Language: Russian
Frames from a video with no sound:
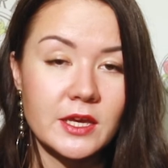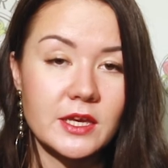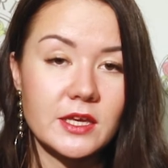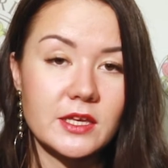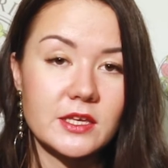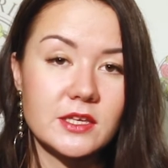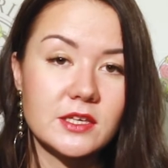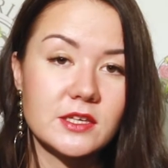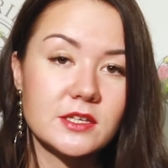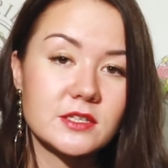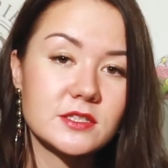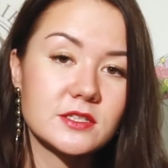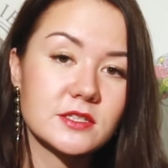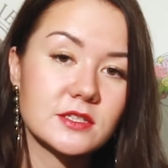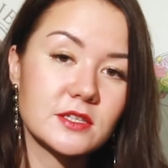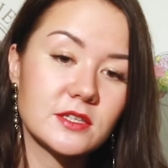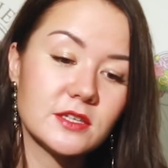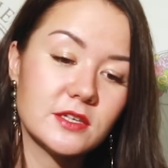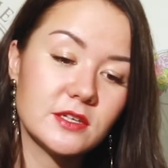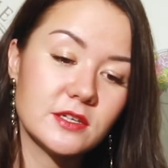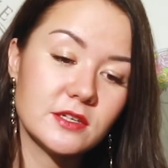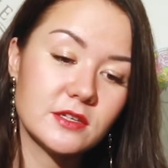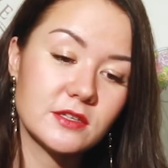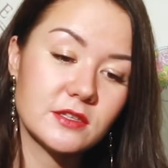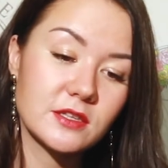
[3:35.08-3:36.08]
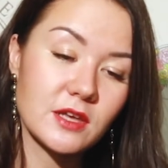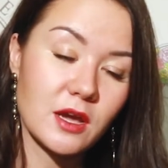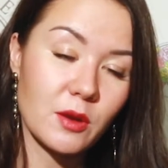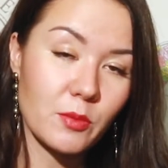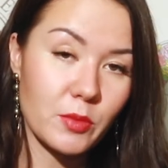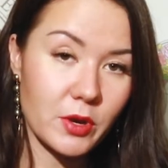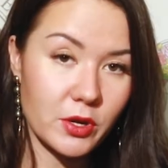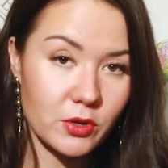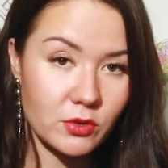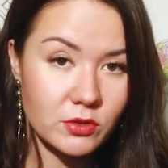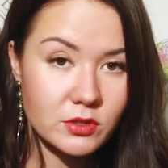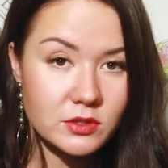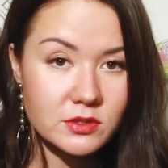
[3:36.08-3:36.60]
И если
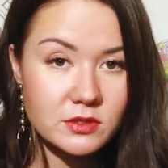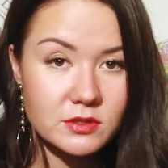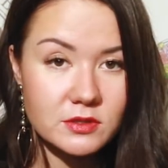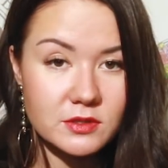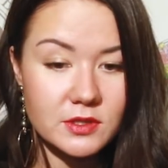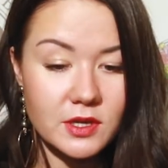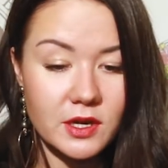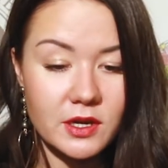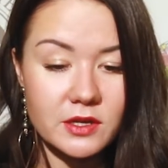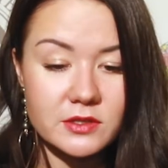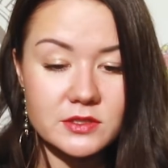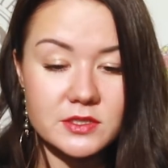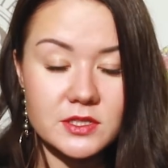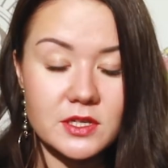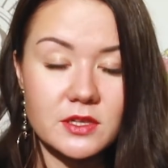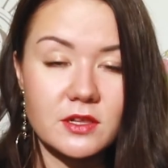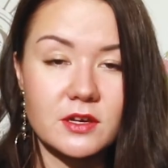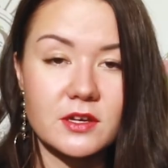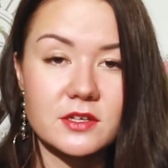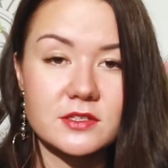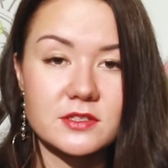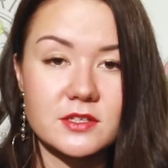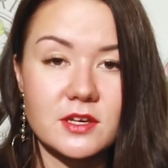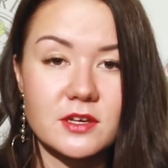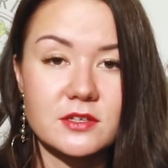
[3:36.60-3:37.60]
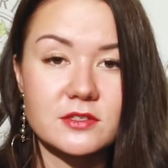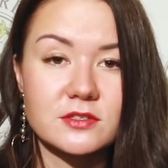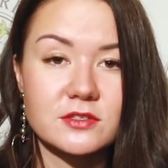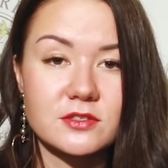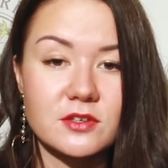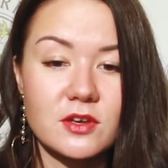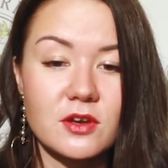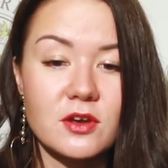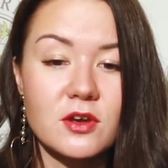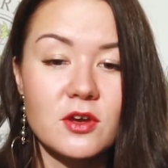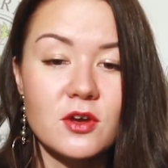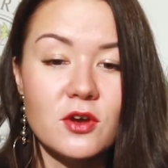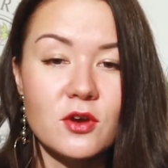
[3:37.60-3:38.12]
наоборот, да, дело
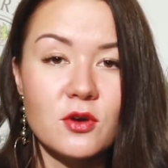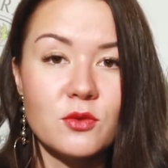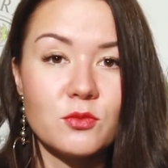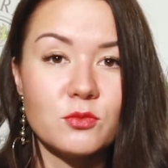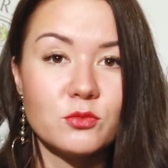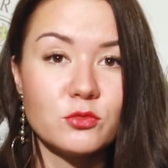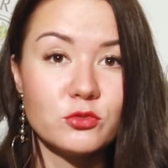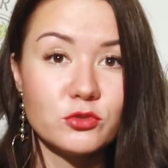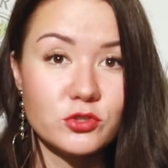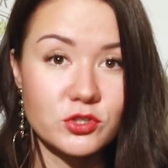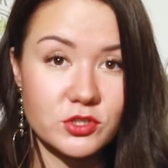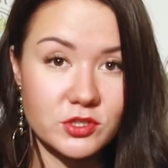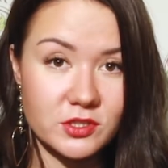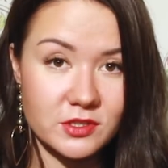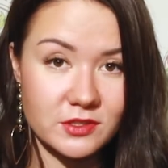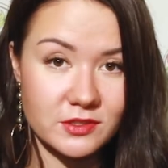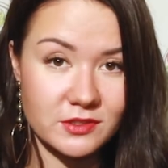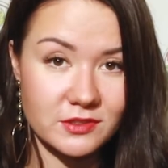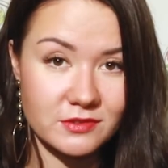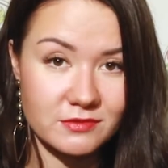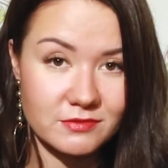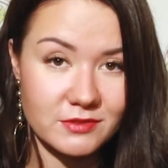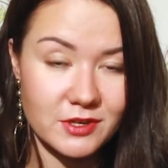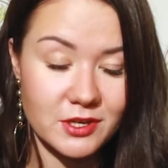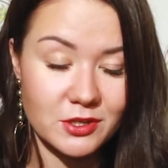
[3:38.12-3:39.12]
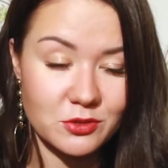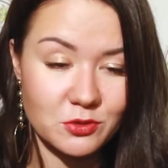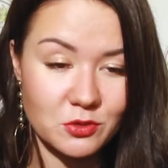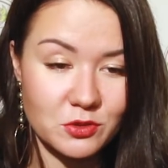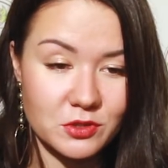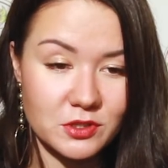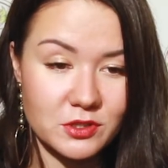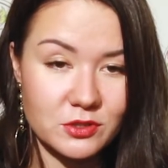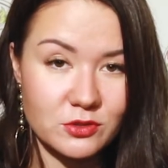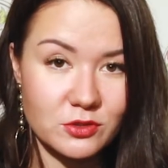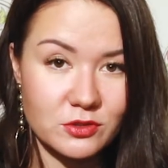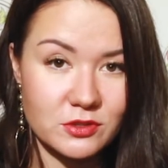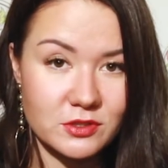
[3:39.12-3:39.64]
касается мужчины,
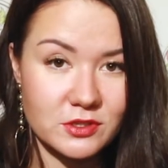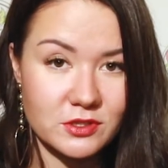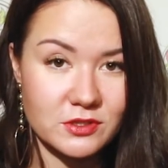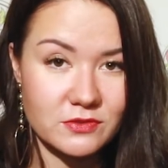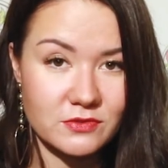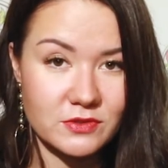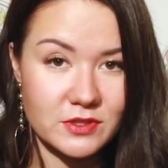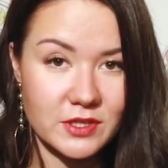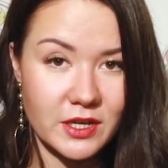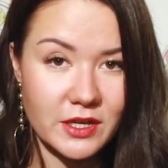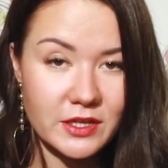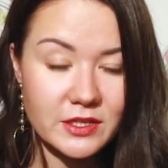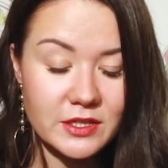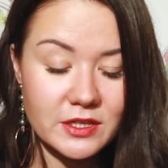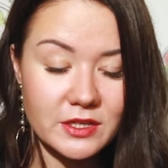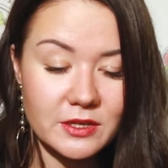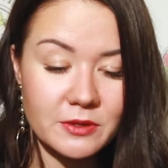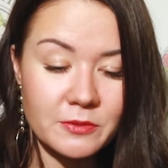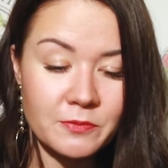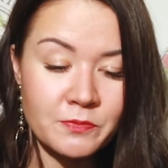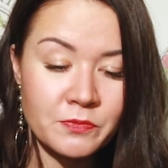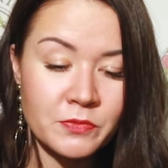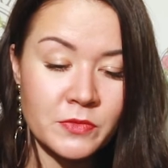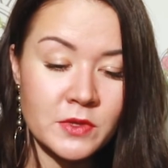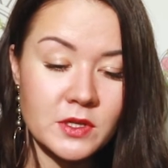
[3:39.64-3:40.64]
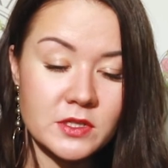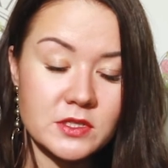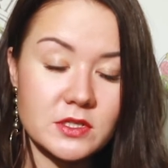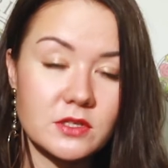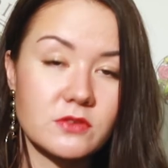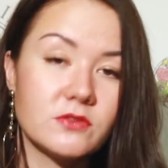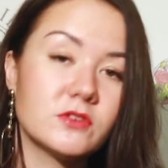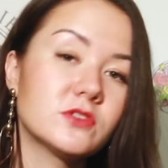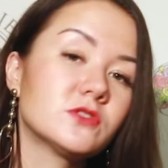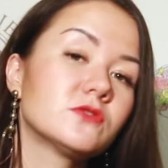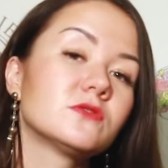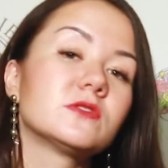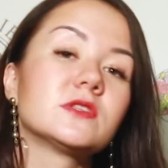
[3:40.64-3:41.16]
который идет на свидание,
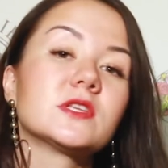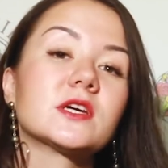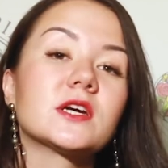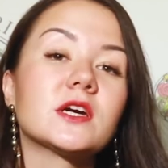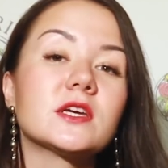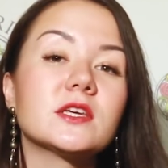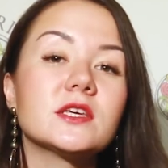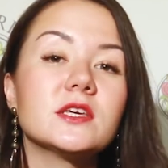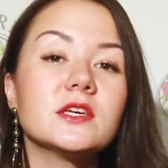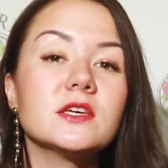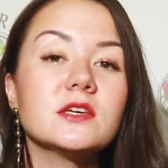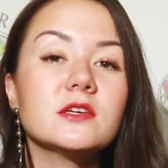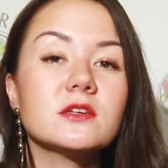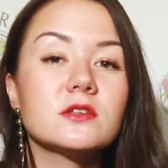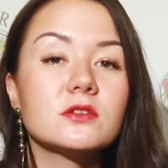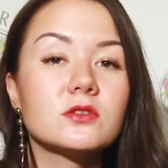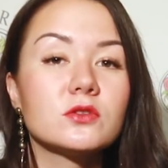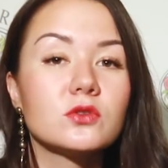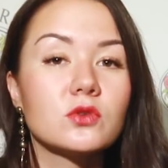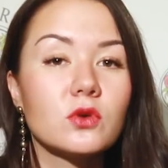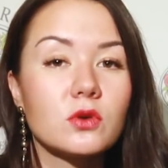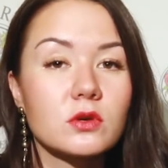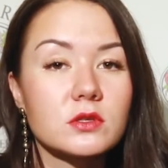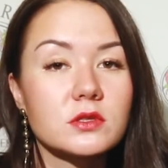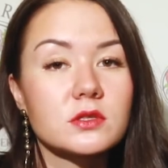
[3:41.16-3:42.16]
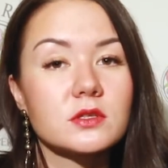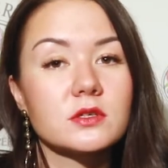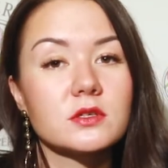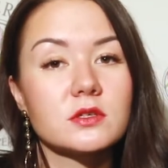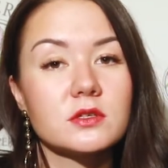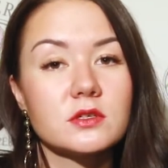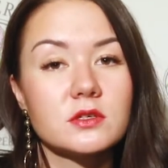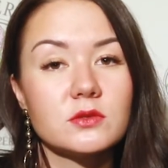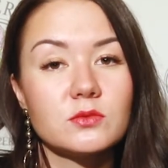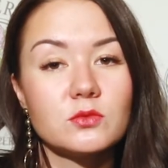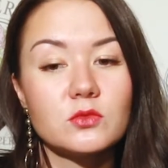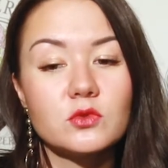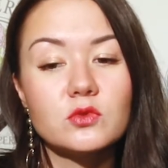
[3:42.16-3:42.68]
соответственно, на какие ноты
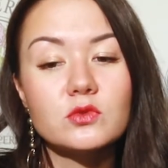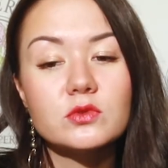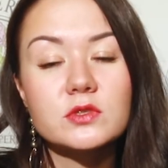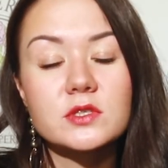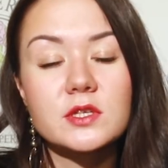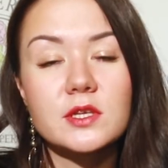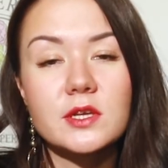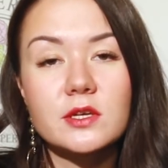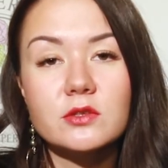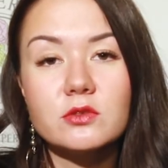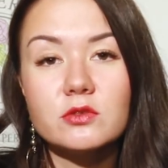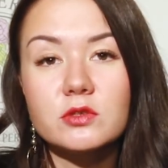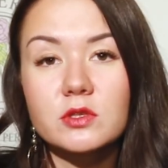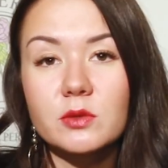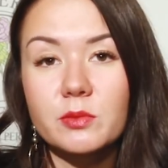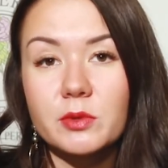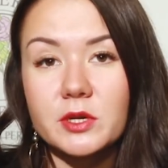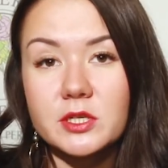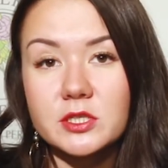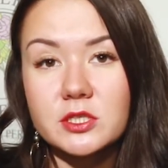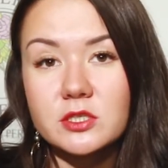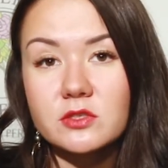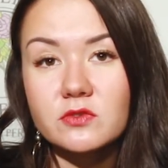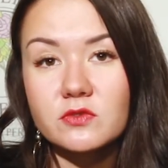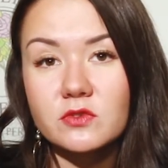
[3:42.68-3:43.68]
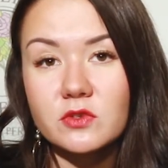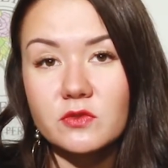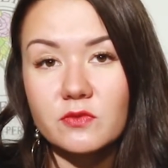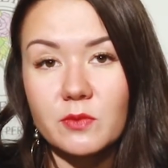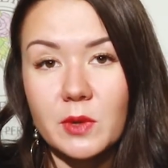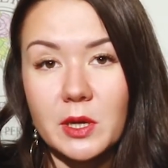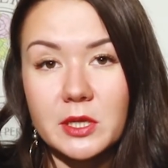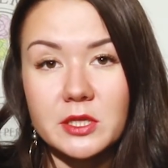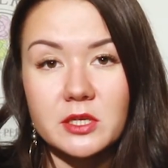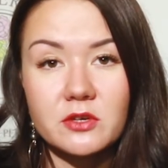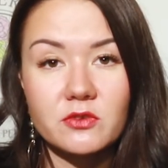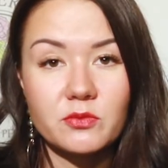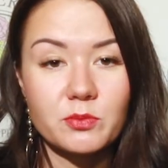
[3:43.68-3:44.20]
ему следует обратить
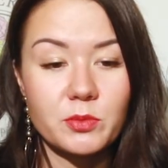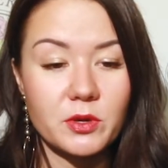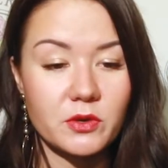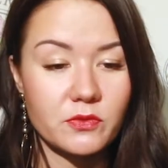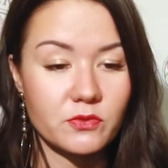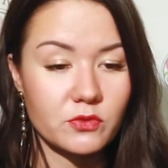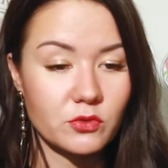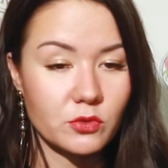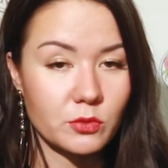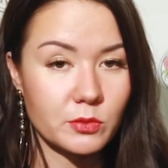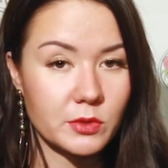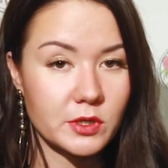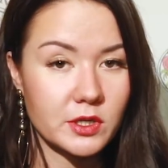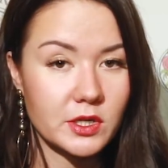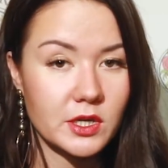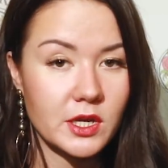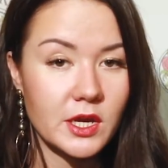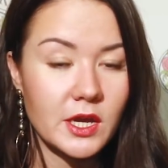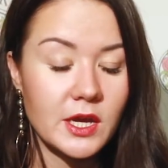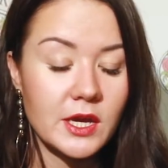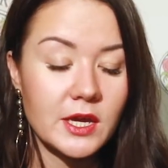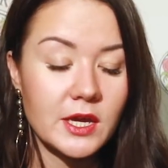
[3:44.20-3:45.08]
внимание в парфюмах.